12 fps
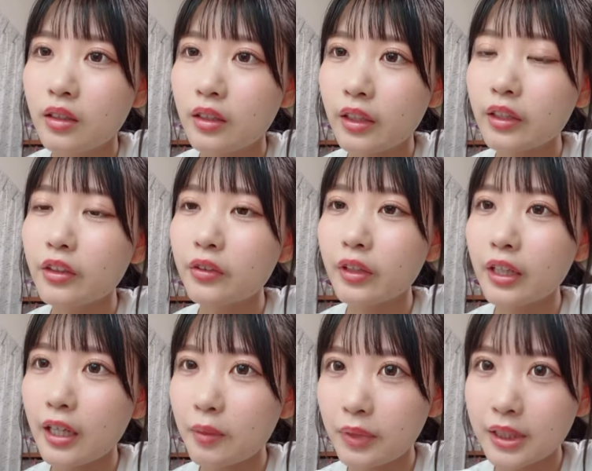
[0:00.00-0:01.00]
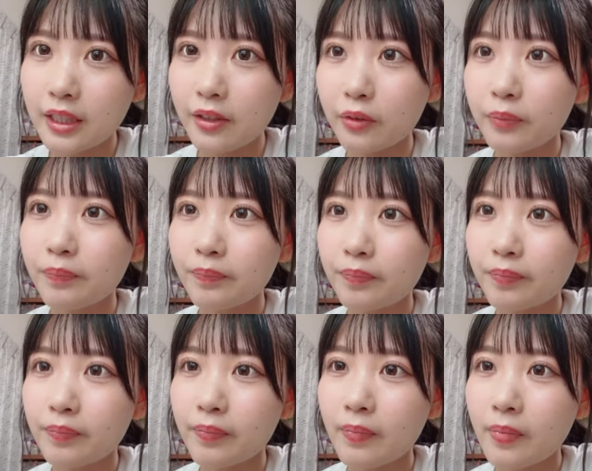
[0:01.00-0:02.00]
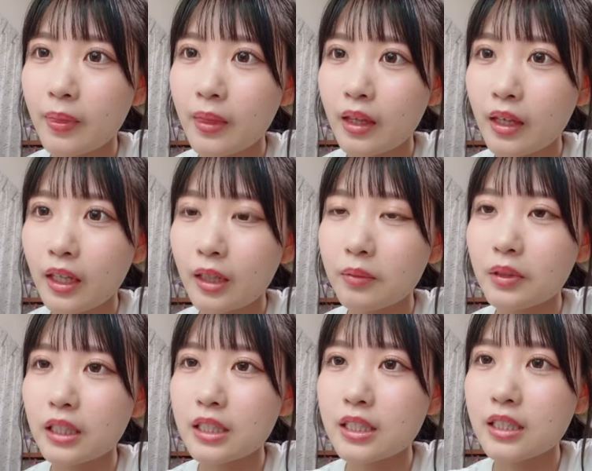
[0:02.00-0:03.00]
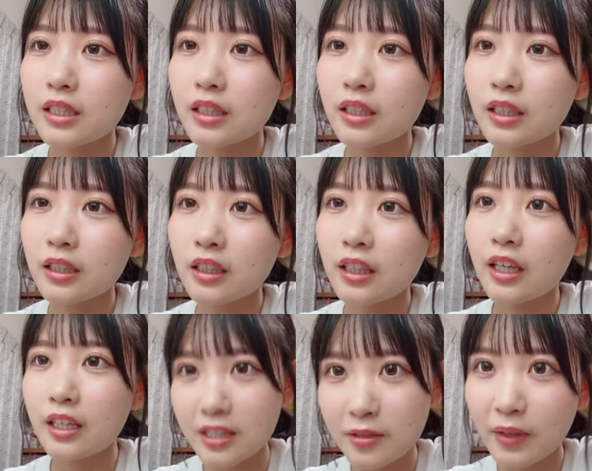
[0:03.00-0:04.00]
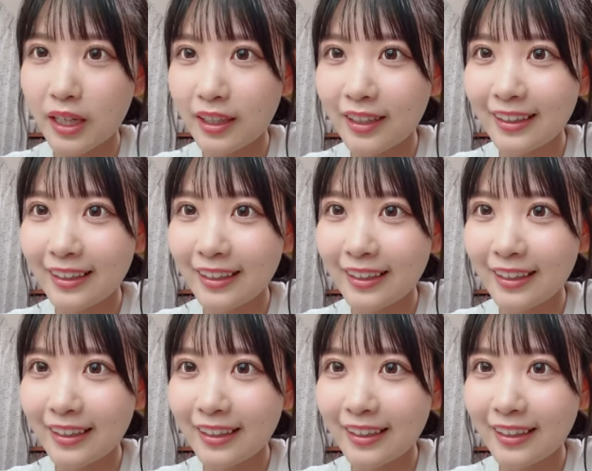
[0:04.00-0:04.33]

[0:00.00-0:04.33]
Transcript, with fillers: 薬局で買いましたよ歯ブラシケースは